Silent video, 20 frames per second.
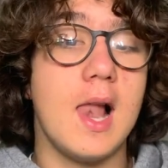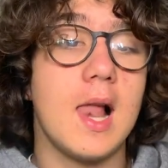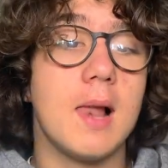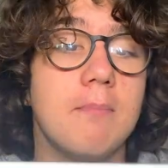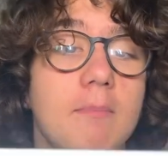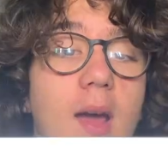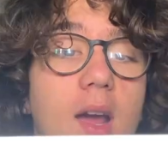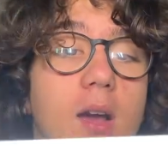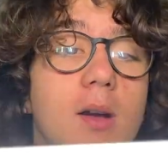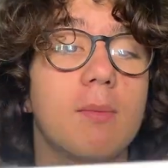
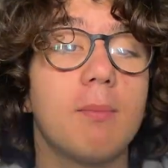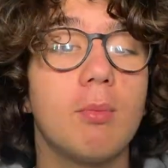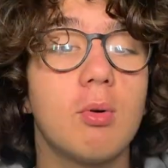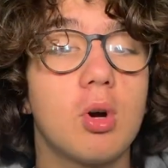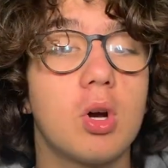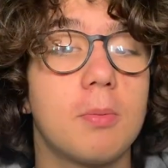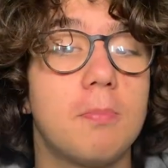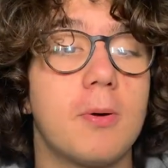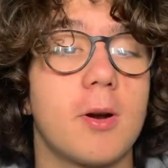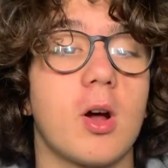
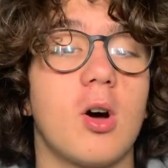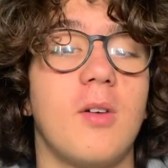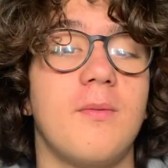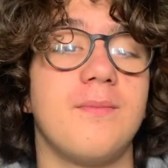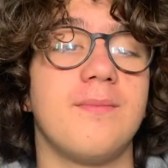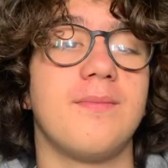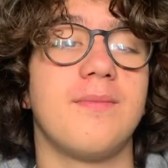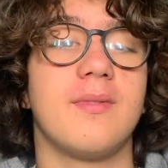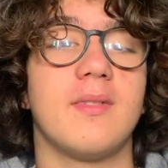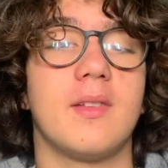MacBook
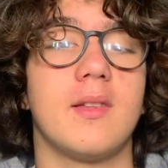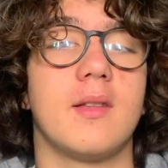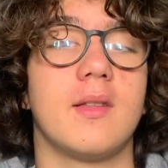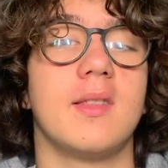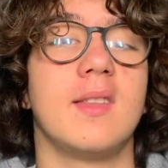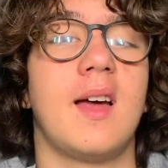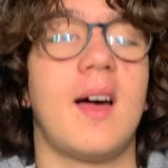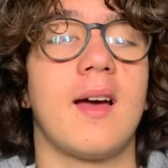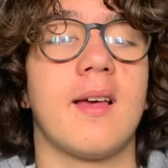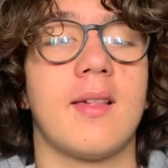Pro
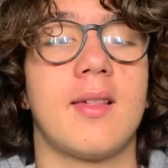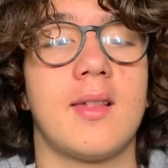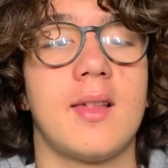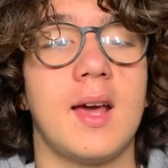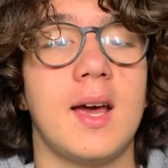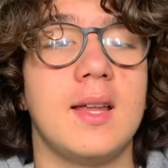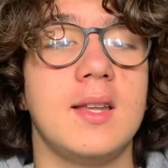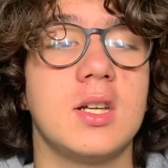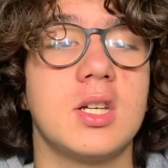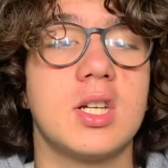da
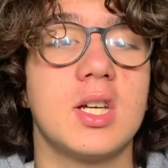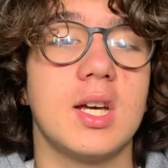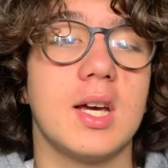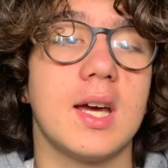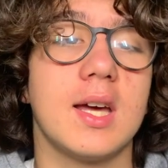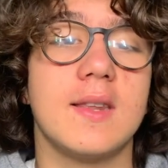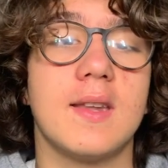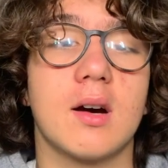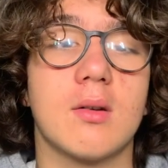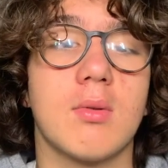16
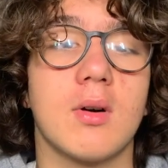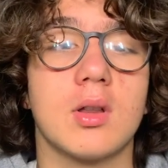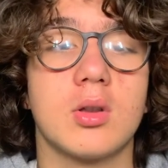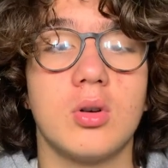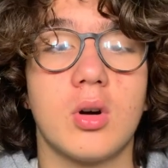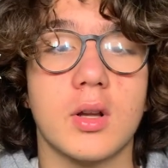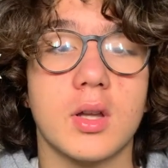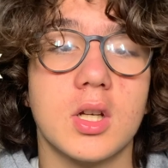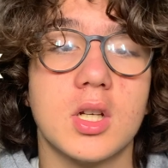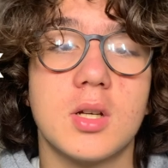e da
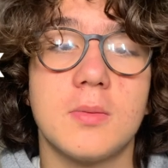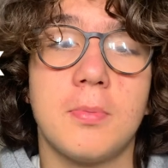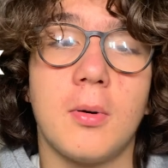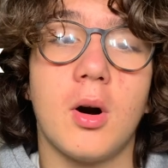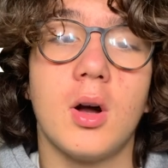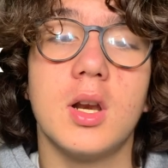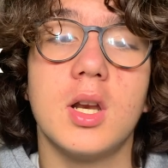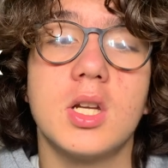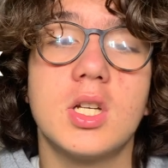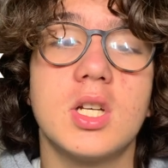14
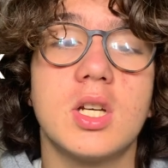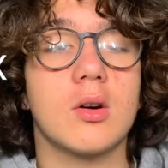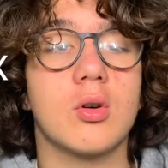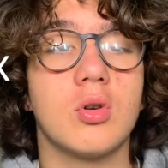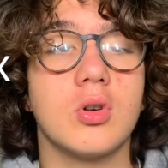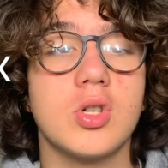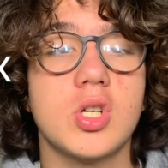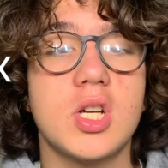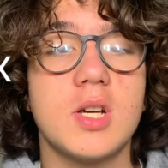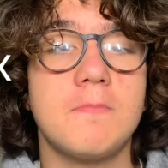pollici
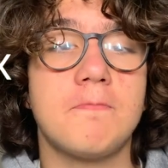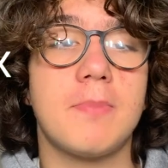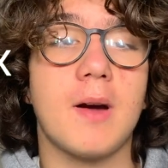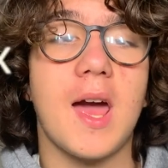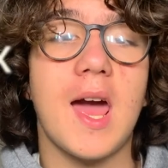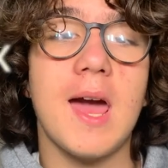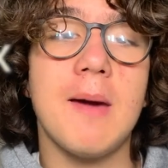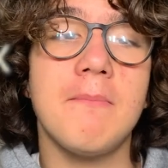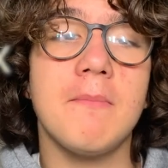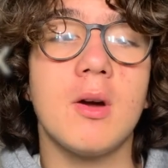con chip
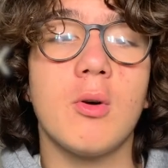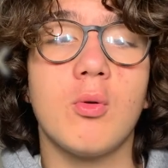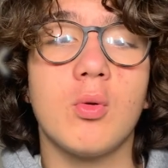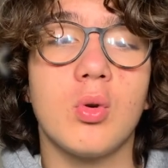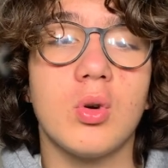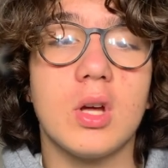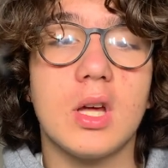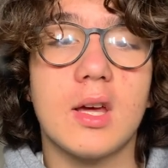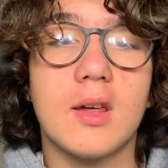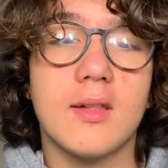
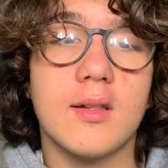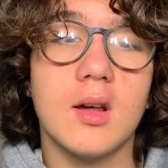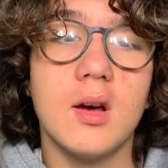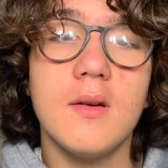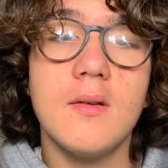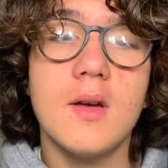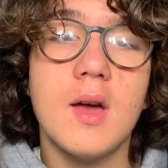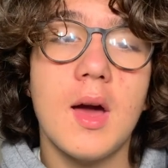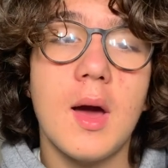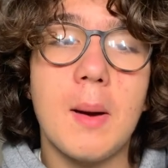
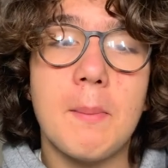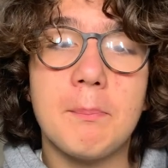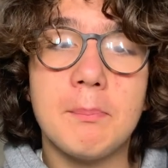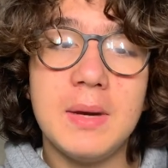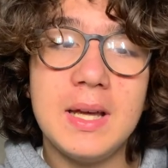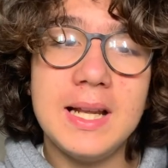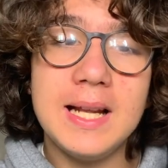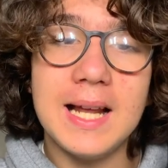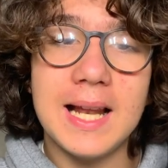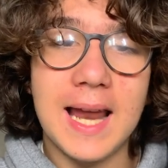M1X
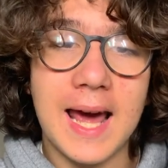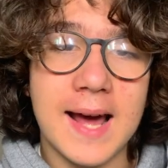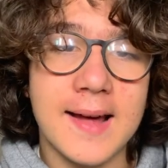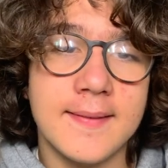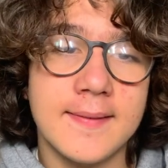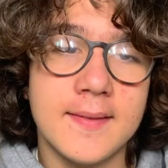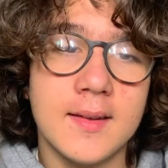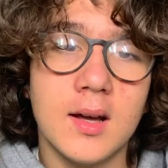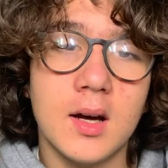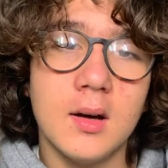Mini
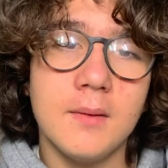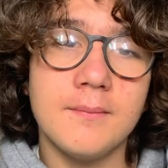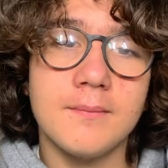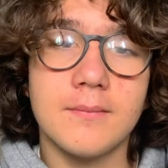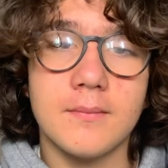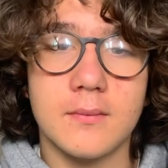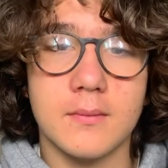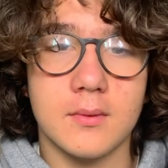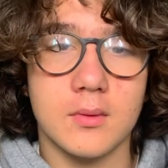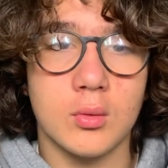
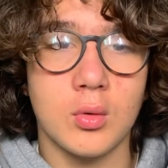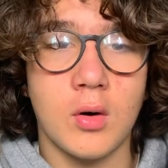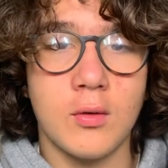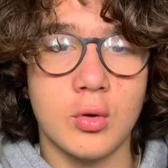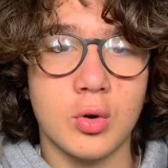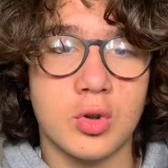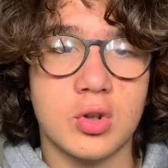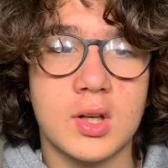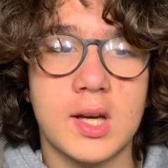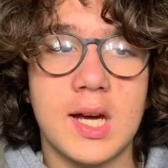LED, nuovo
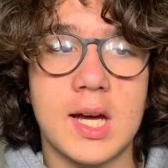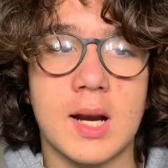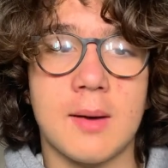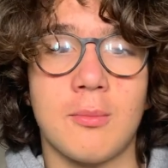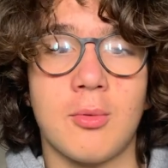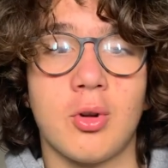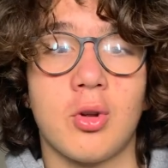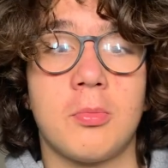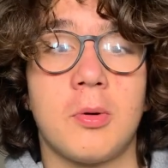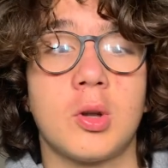
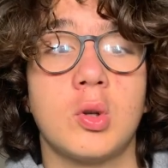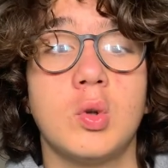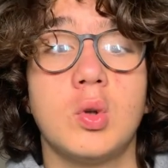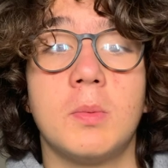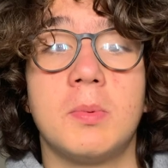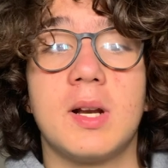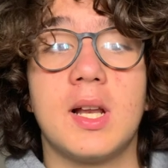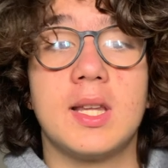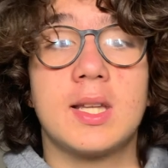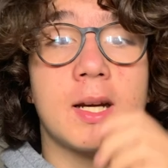schermo soprattutto
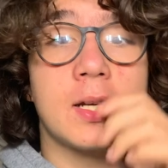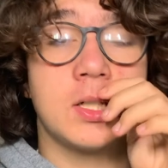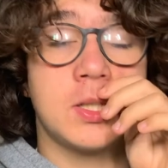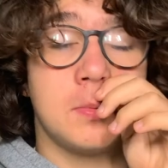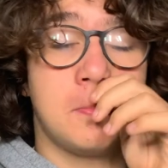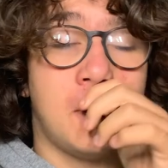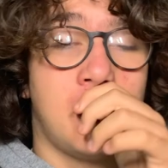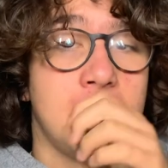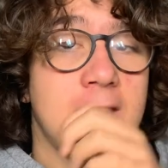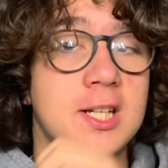per il 13
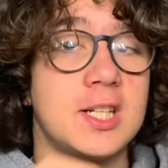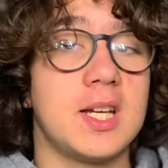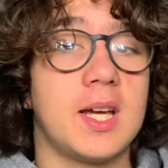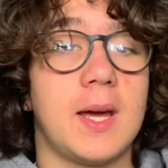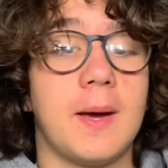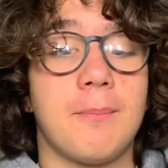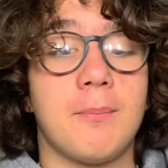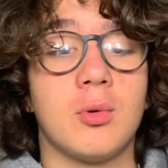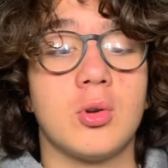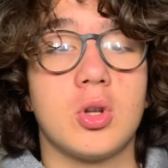pollici che
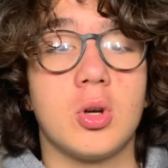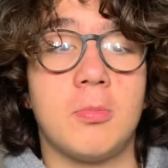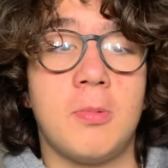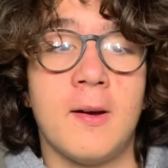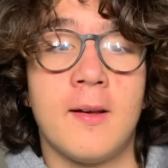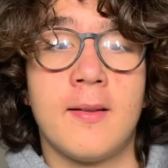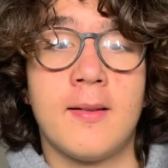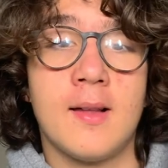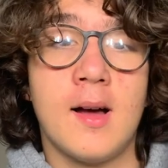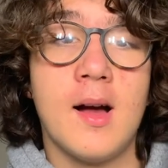appunto
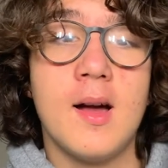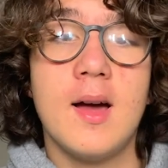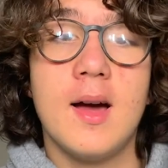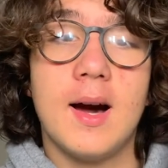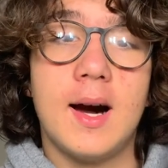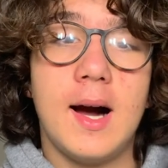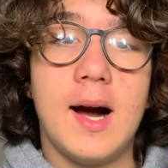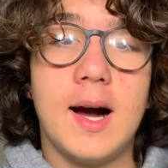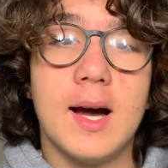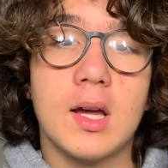passa
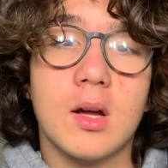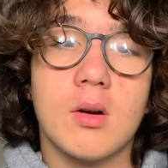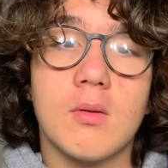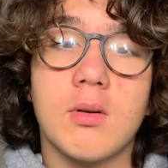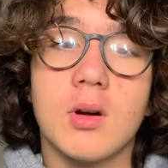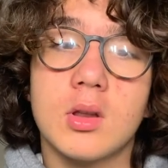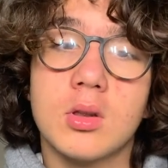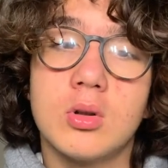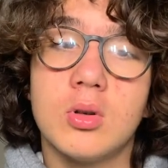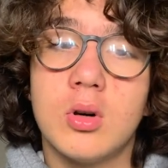ai
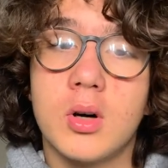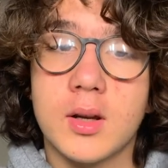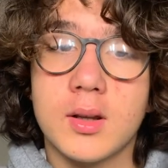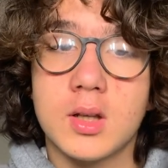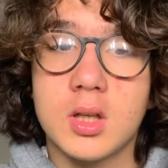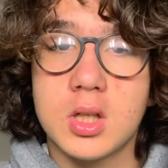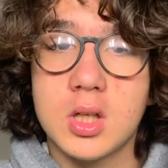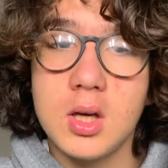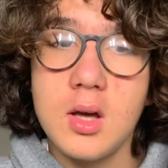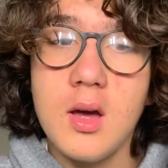
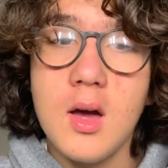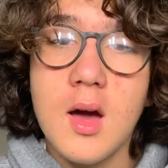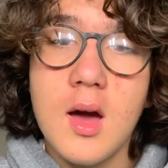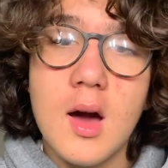14,